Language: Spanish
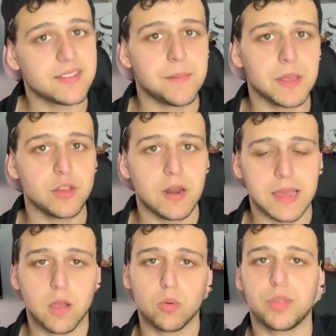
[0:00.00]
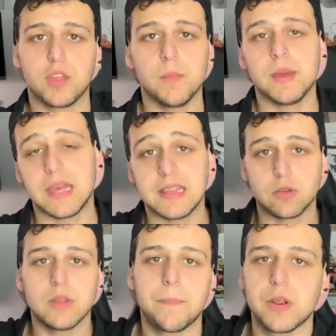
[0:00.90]
están viendo la ejecución
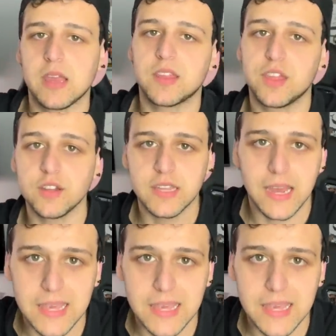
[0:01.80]
mediante una proyección y